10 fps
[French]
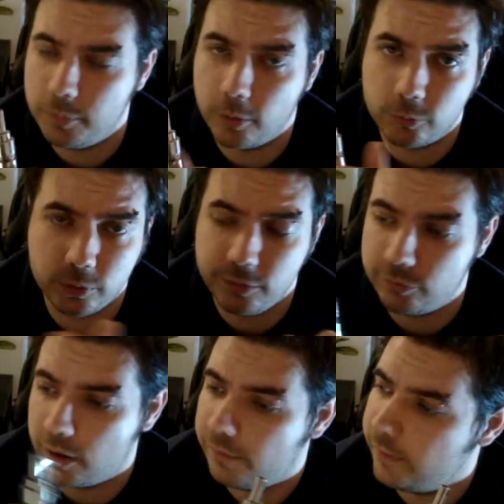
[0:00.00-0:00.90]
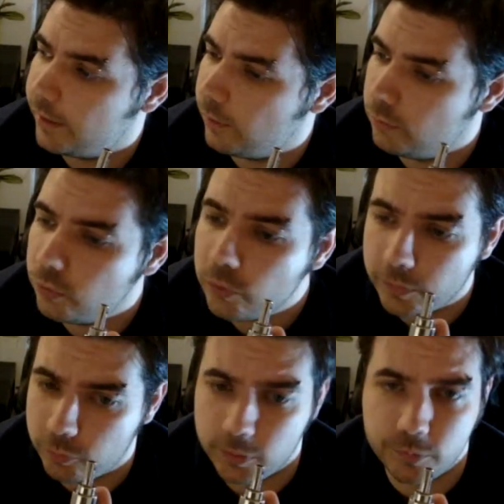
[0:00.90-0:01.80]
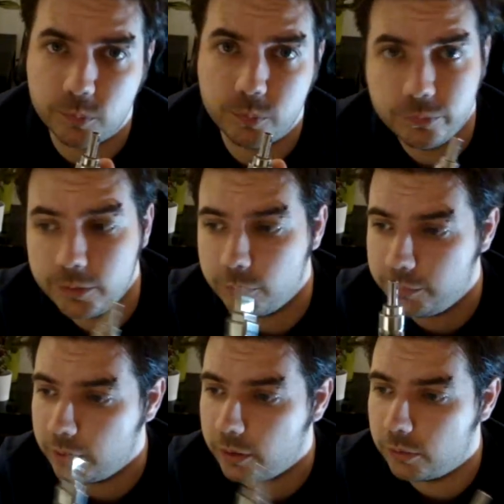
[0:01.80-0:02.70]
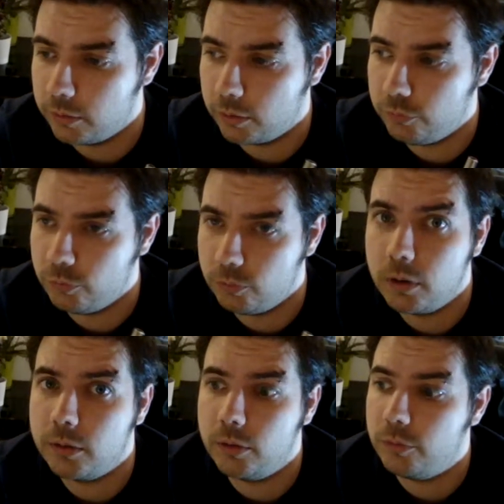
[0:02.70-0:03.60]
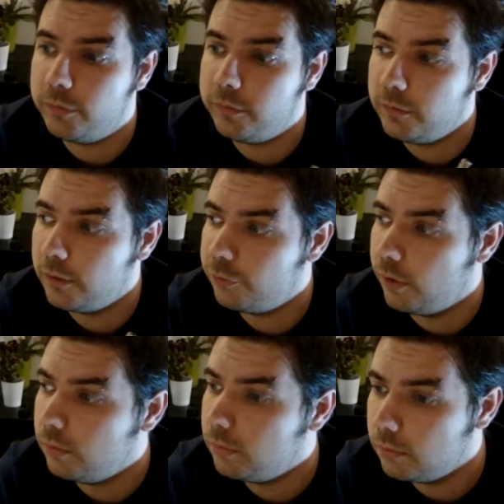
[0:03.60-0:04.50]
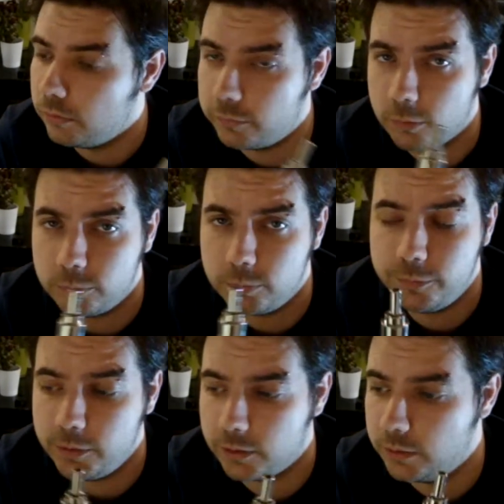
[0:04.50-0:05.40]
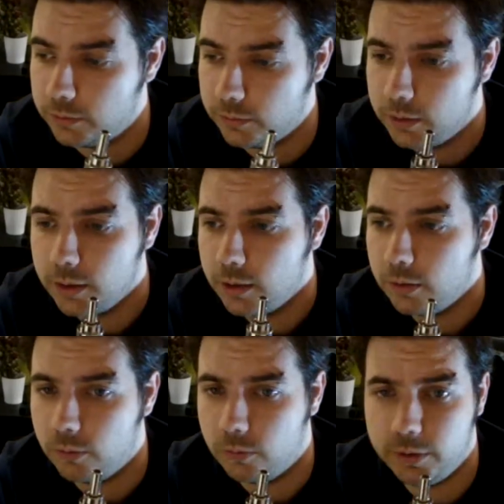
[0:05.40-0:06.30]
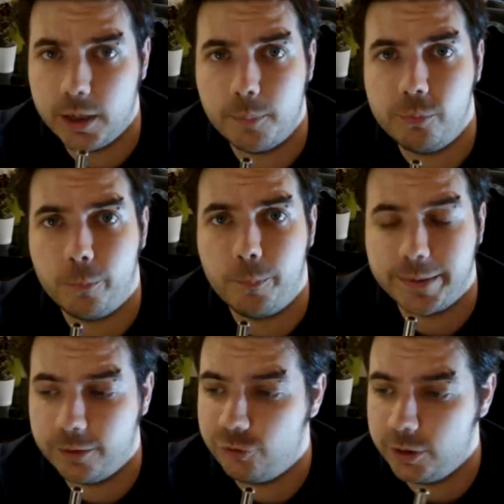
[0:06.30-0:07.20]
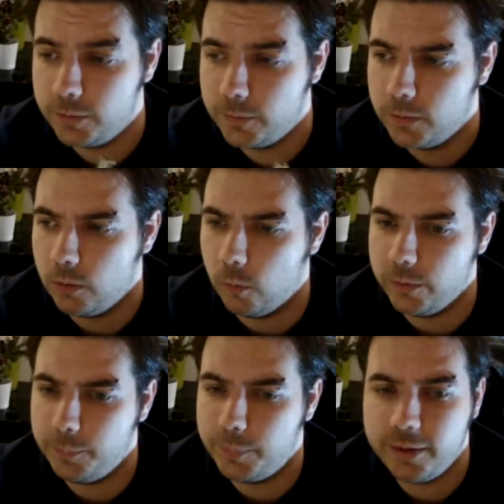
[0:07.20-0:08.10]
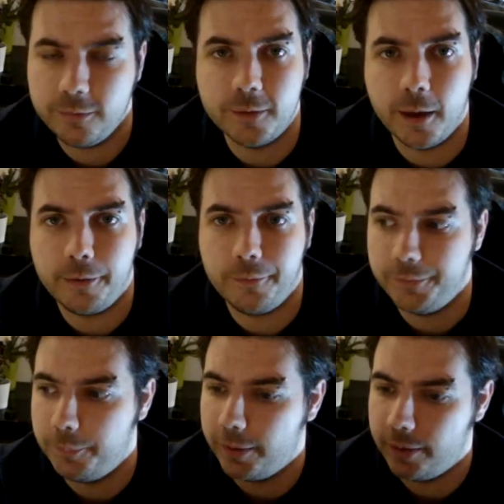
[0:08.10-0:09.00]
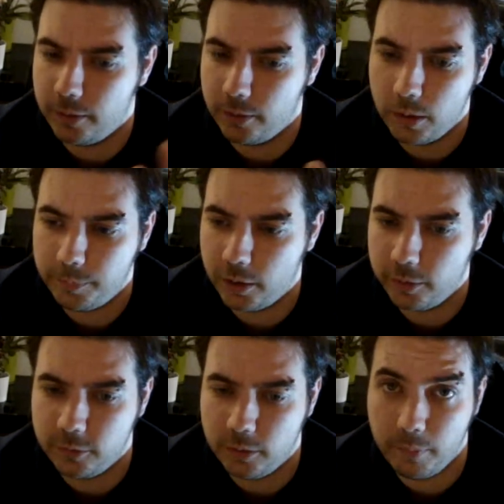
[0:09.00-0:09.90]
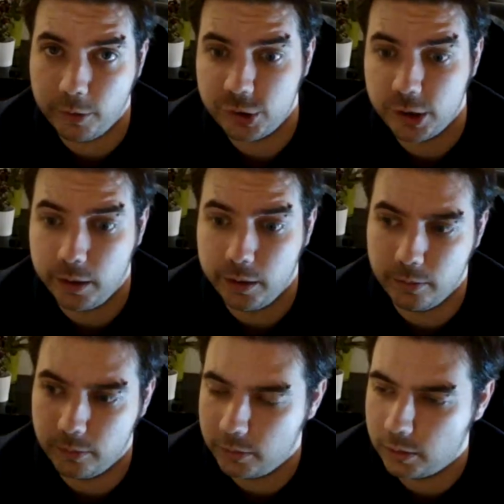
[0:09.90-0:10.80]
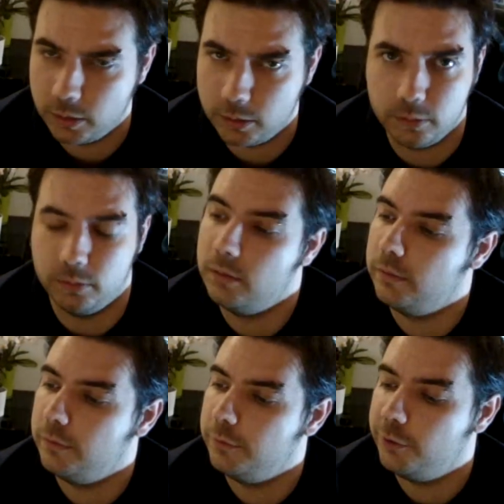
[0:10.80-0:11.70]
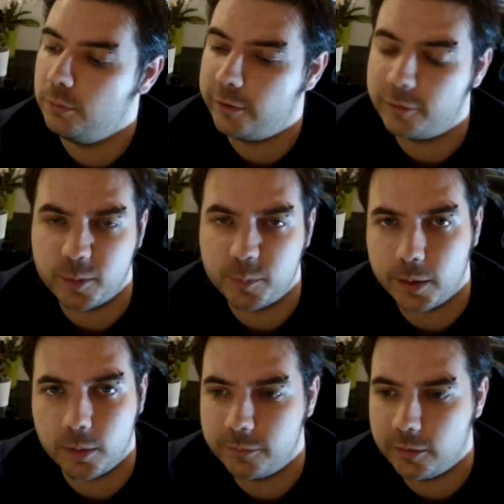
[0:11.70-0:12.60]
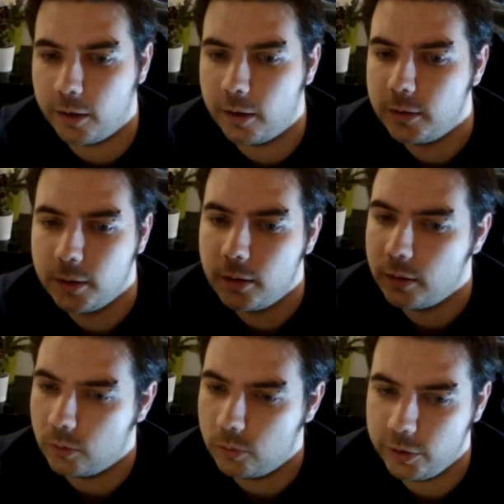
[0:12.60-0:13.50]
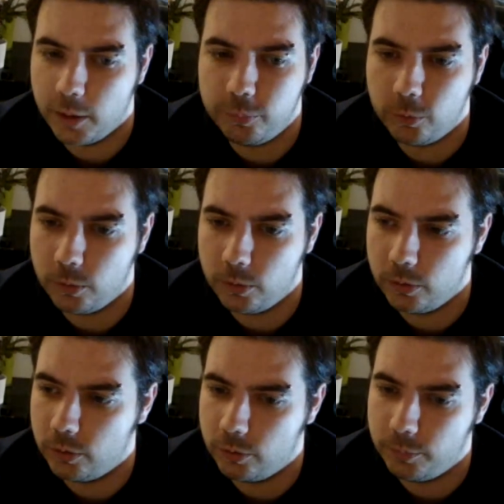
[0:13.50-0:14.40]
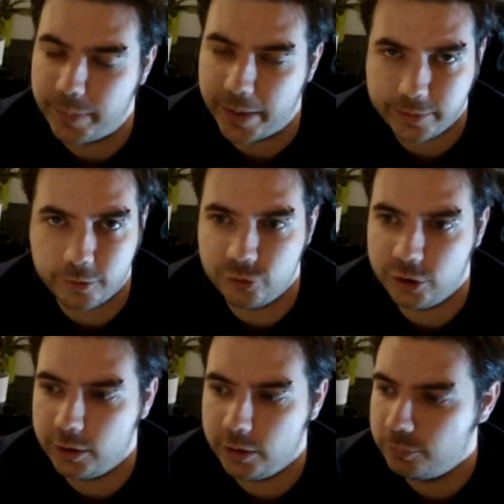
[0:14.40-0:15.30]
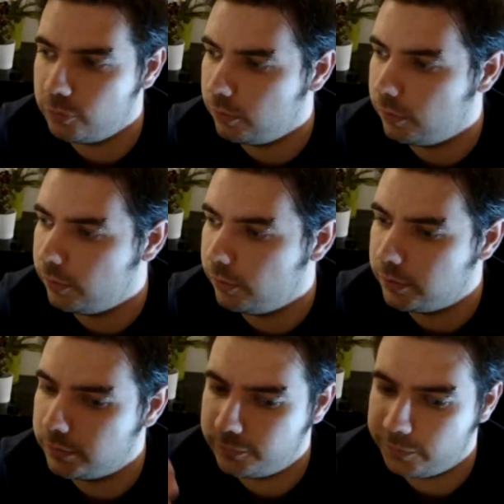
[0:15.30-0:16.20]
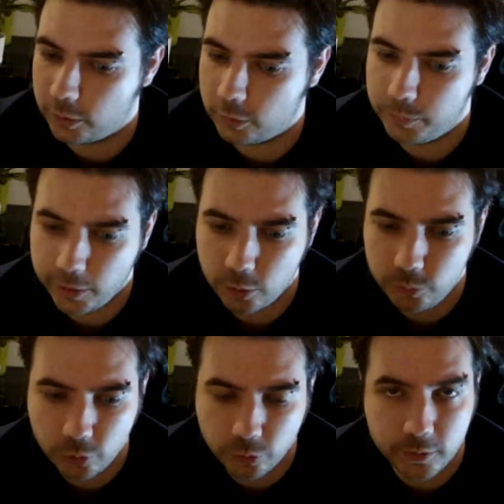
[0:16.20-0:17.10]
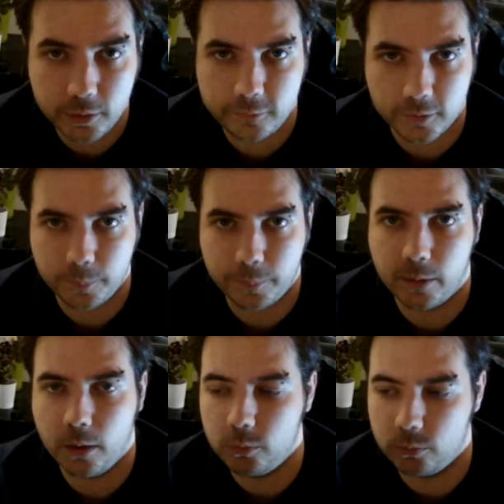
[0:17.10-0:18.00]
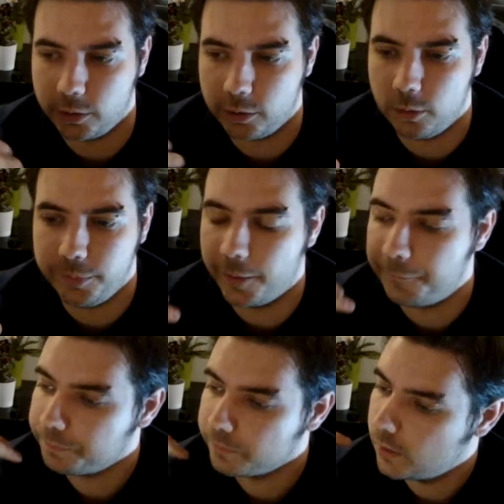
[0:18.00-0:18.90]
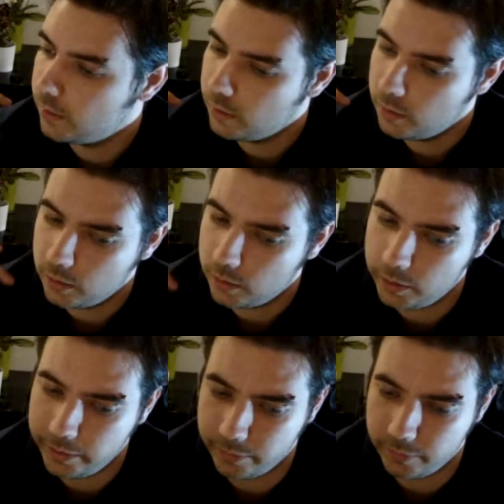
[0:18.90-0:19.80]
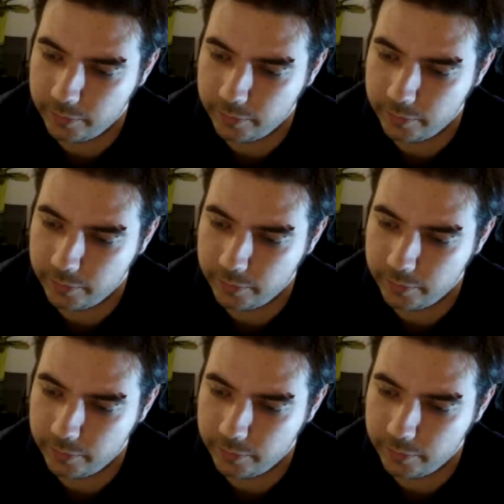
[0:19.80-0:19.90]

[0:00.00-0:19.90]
bandeaux qui vont avec et tout, et puis vous pouvez devenir reviewer officiel chez nous sans souci. Hein. On est là pour partager, on n'est pas des stars, on n'est pas là, hop là, c'est ma chaîne. Euh, non, chez nous, ça se passe pas comme ça. On est là pour euh, partager, pour euh, faire une belle communauté sympa où on rigole bien et